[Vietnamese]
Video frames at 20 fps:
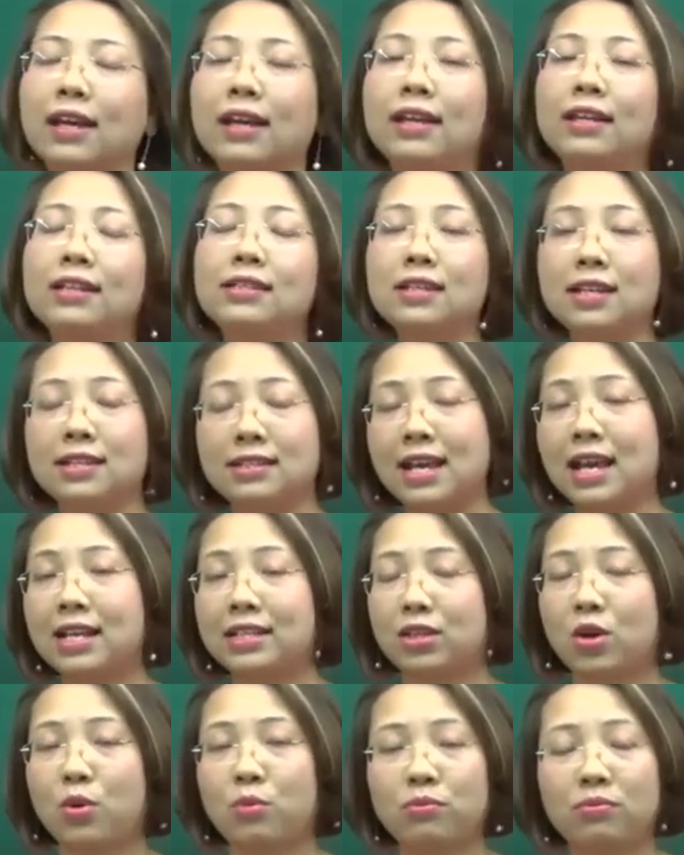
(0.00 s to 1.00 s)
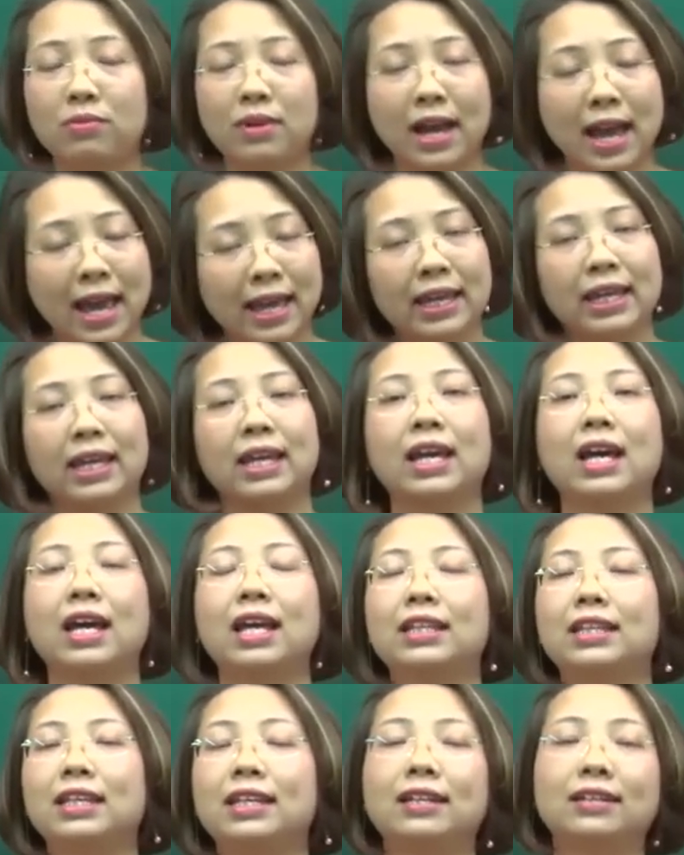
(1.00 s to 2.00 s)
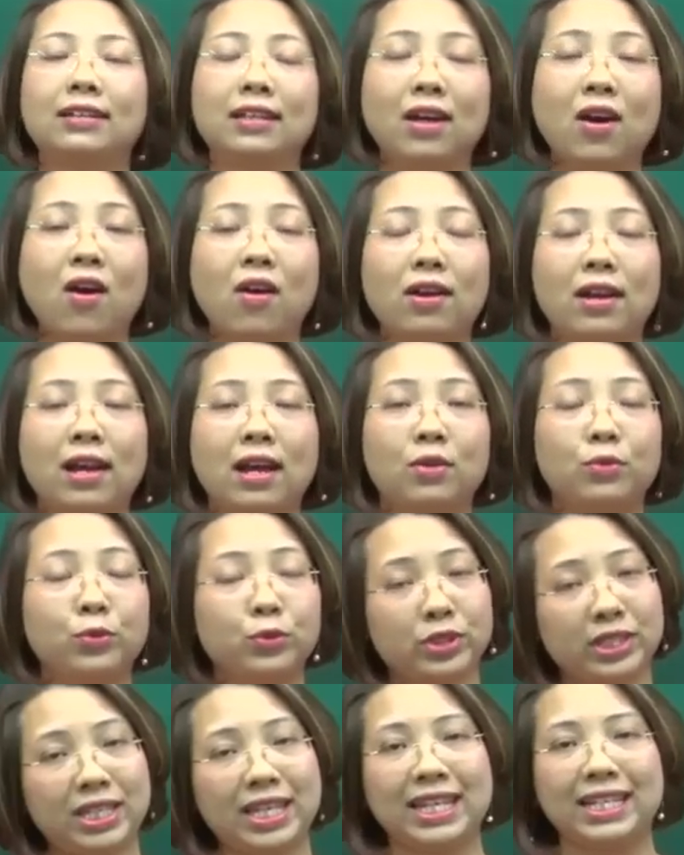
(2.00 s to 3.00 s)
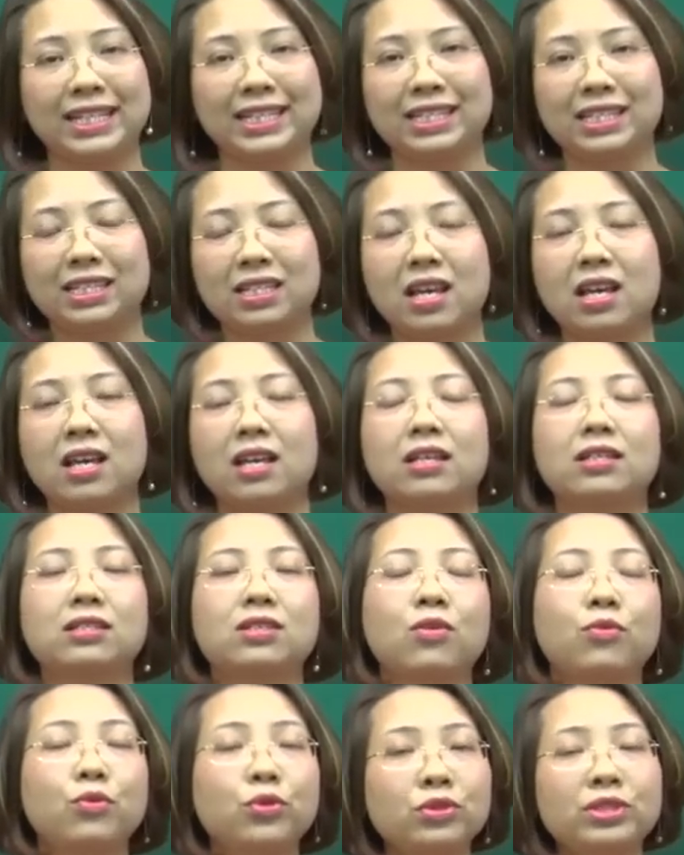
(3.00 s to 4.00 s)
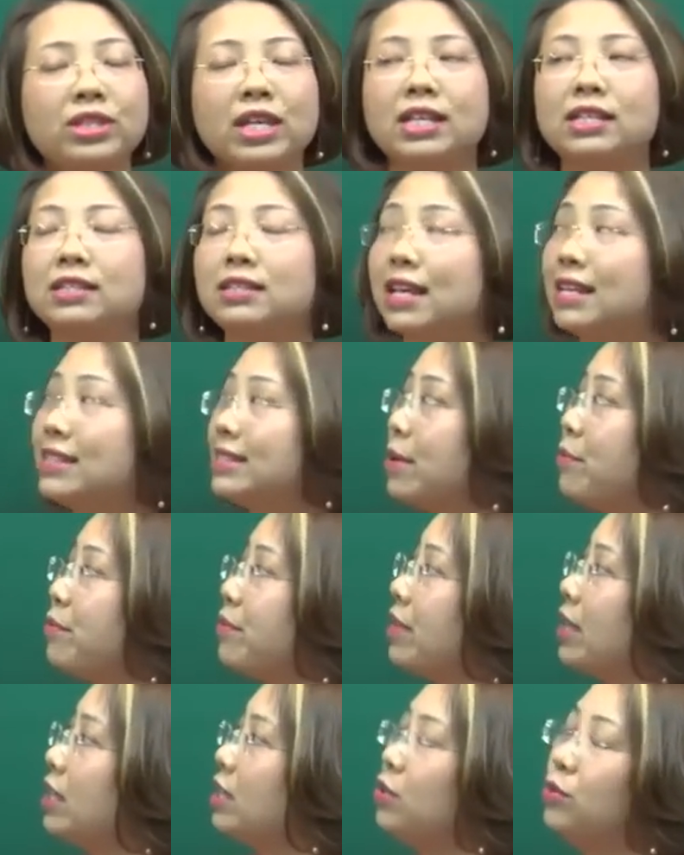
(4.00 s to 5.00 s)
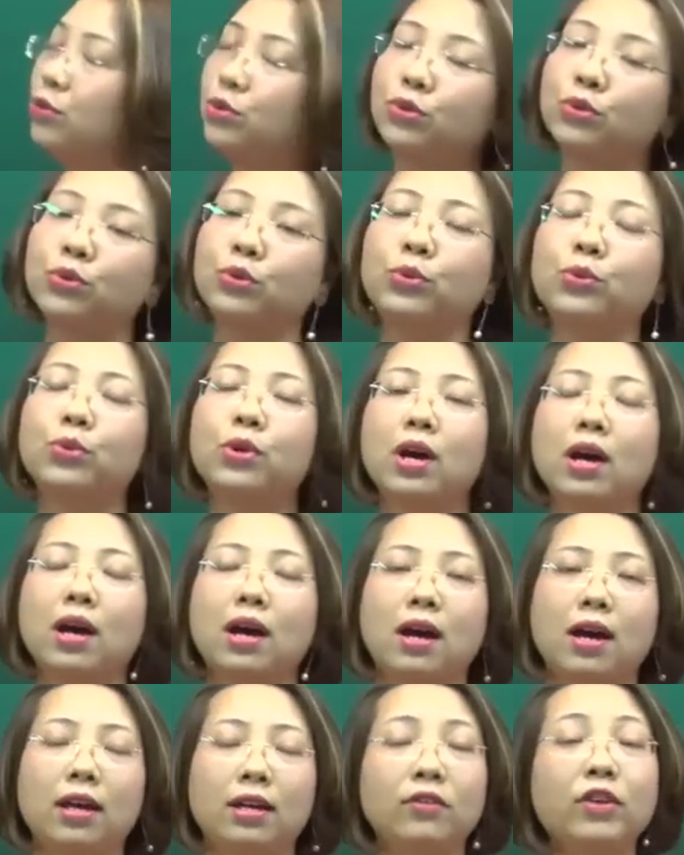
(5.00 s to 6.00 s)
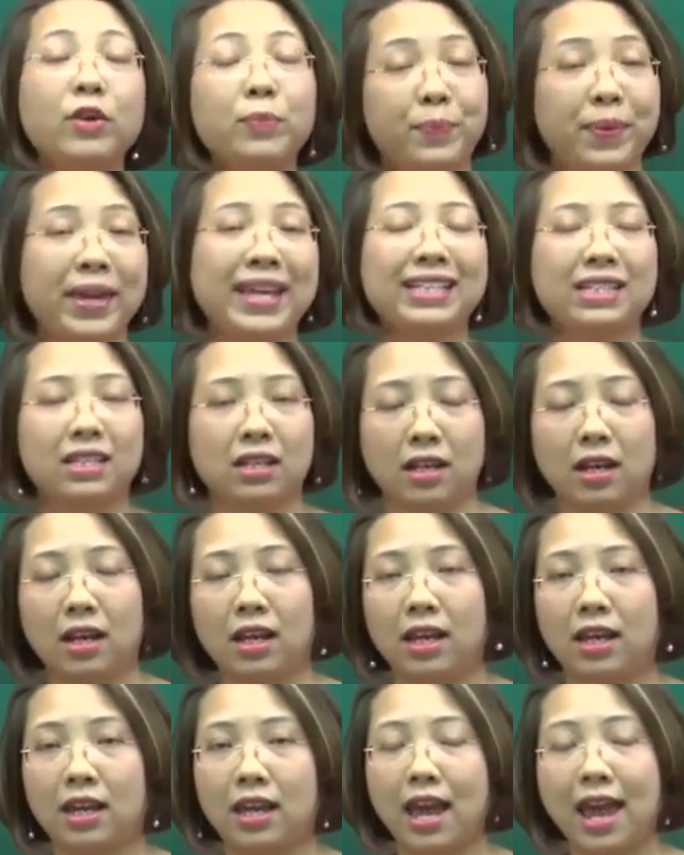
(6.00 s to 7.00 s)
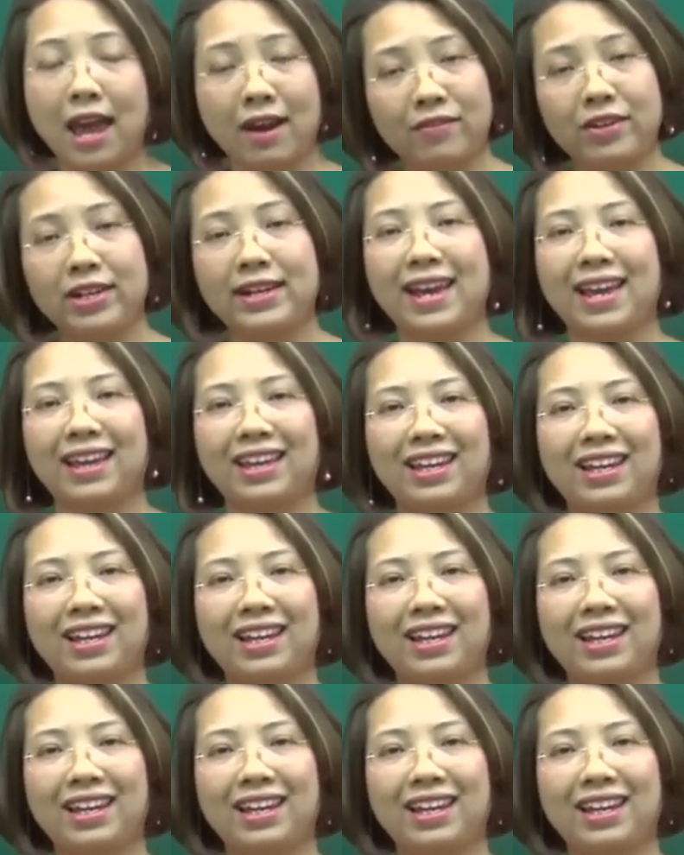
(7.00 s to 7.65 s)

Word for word: thấy xảy ra trong ngày thì người ta gọi là routines. So routines are something you do repeatedly every day